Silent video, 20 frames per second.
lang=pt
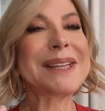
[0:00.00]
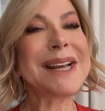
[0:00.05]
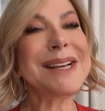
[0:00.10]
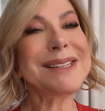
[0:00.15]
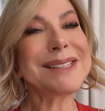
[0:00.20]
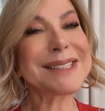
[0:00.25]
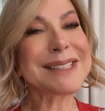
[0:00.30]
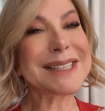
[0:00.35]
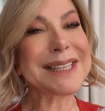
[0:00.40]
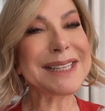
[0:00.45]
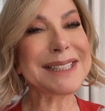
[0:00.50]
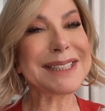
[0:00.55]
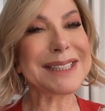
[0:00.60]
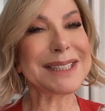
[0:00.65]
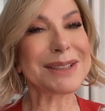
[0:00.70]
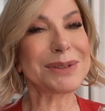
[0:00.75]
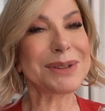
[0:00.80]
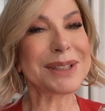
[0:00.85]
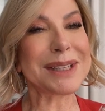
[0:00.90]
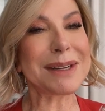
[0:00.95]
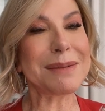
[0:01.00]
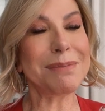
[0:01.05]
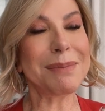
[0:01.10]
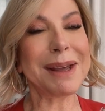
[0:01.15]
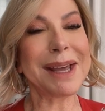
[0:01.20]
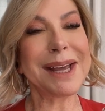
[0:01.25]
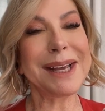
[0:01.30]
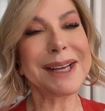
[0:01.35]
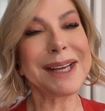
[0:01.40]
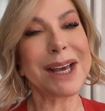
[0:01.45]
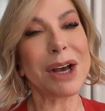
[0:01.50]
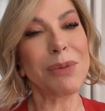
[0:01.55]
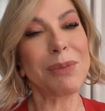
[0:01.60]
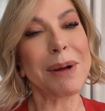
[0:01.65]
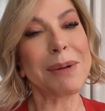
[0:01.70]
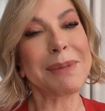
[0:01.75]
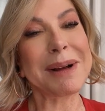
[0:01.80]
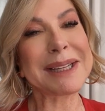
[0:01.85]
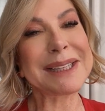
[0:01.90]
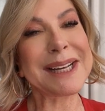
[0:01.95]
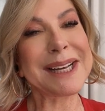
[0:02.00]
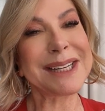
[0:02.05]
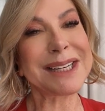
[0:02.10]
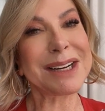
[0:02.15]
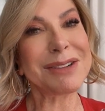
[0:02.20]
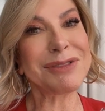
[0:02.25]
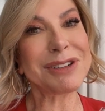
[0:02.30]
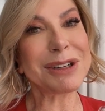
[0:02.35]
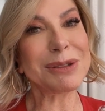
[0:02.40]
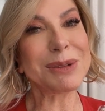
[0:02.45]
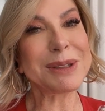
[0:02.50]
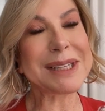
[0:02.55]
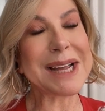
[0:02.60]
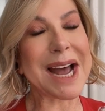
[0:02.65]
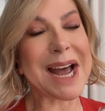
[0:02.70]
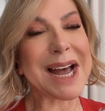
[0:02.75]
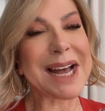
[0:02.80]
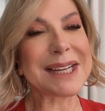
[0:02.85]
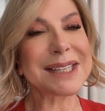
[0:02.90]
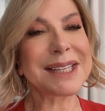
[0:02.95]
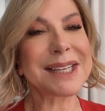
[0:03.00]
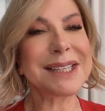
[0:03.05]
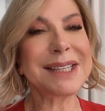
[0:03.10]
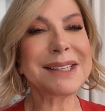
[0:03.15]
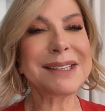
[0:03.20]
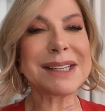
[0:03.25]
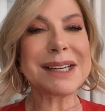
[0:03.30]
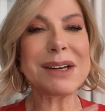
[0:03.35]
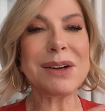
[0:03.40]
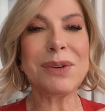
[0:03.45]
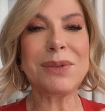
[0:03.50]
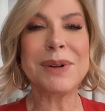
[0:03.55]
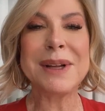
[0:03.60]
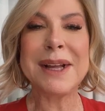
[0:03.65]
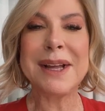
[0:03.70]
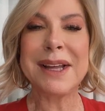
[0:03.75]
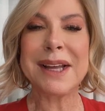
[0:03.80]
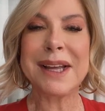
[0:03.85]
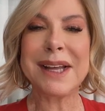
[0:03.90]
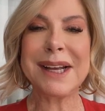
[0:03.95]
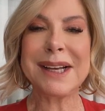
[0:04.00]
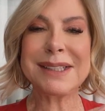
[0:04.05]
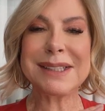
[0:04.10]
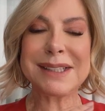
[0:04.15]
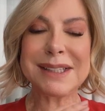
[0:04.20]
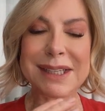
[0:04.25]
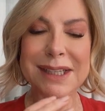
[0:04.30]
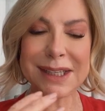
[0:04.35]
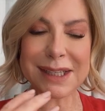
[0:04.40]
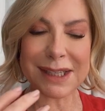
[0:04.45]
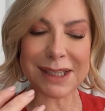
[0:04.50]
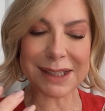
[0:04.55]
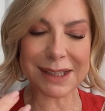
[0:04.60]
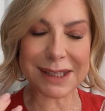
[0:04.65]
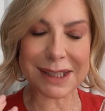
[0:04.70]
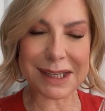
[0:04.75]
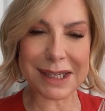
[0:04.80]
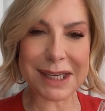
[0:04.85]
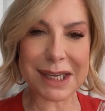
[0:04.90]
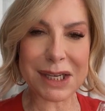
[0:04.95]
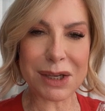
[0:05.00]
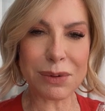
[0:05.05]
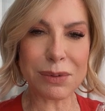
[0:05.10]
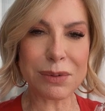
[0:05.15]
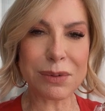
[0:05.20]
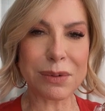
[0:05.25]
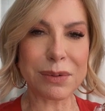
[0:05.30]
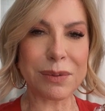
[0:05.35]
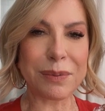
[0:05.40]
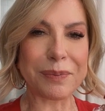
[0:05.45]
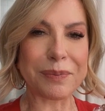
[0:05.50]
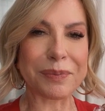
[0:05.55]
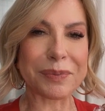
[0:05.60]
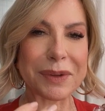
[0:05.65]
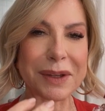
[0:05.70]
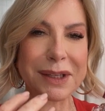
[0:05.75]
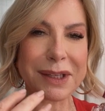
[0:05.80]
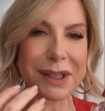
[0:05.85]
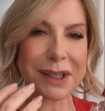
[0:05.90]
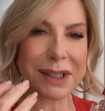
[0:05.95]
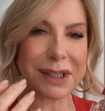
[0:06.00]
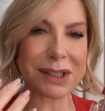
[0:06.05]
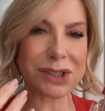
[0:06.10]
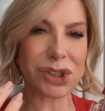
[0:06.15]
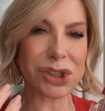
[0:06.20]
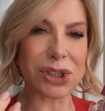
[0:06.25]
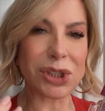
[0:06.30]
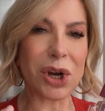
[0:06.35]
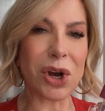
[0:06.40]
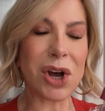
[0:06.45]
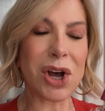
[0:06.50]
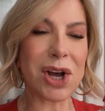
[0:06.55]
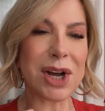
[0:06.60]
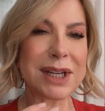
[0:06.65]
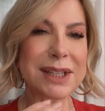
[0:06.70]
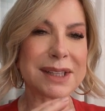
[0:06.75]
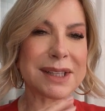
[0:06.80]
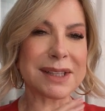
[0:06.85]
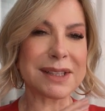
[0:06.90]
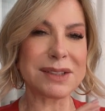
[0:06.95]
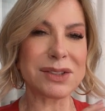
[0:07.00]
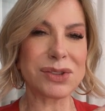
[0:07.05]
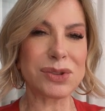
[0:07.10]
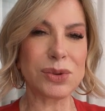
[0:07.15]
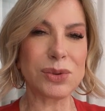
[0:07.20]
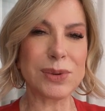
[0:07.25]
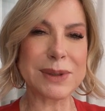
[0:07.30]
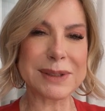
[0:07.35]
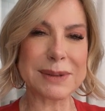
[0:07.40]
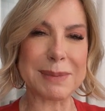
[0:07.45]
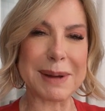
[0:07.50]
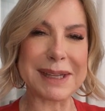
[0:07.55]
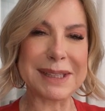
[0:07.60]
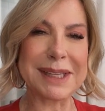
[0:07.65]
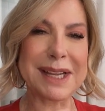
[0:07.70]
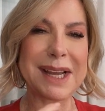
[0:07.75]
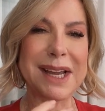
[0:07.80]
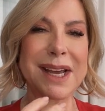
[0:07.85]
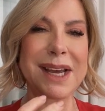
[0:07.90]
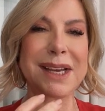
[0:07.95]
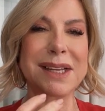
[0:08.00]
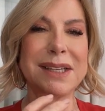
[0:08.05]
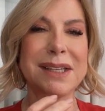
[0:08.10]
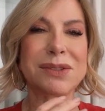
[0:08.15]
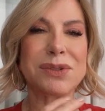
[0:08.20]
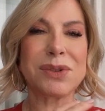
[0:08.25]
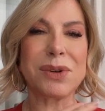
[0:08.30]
Tem sândalo também, que é uma madeira aveludada. Então, esse trio eh, de notas, duas madeiras,